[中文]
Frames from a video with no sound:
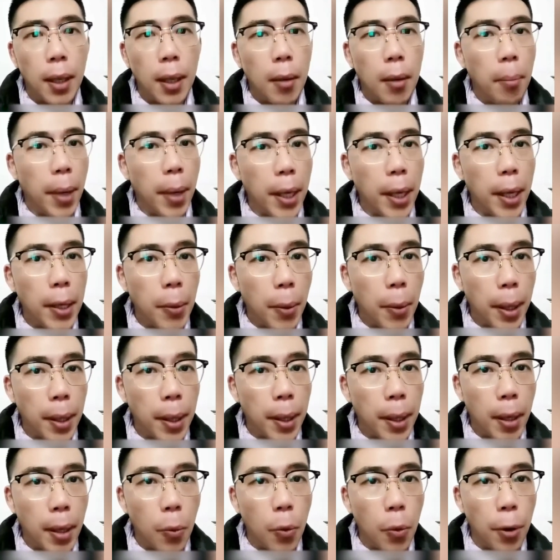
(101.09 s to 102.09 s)
本以为
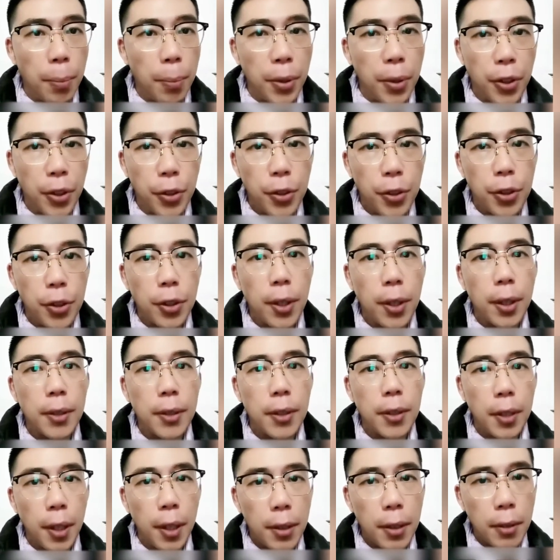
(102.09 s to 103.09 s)
呢，我平时的
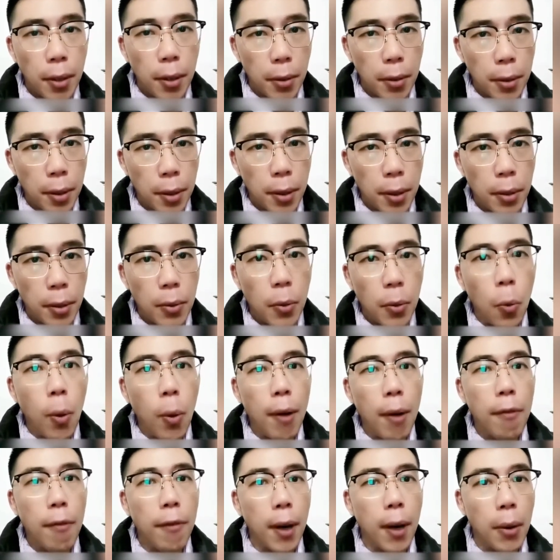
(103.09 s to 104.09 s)
千小心、
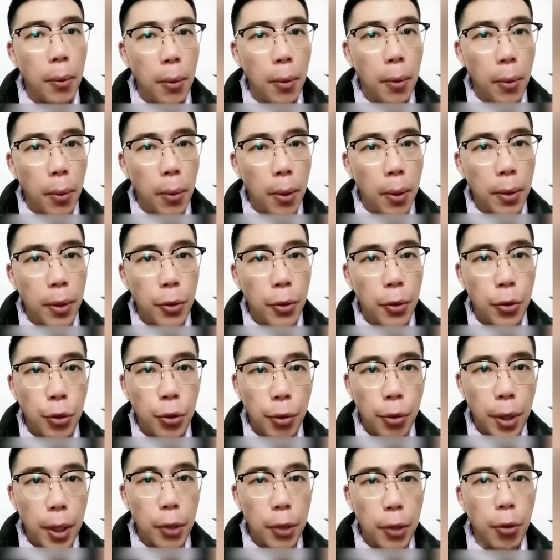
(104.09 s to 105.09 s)
万防护能
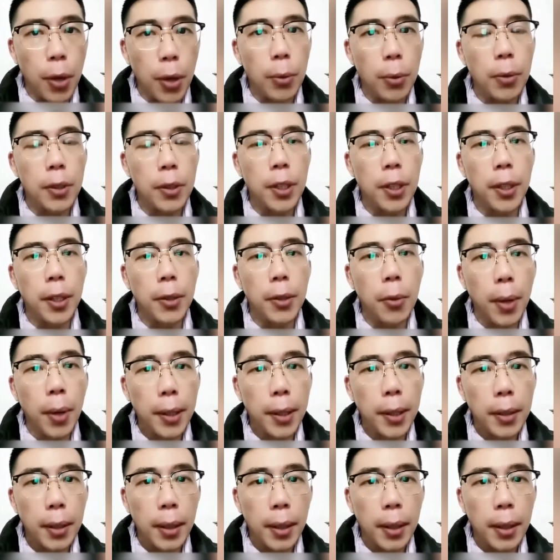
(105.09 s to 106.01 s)
顺利闯过这一关，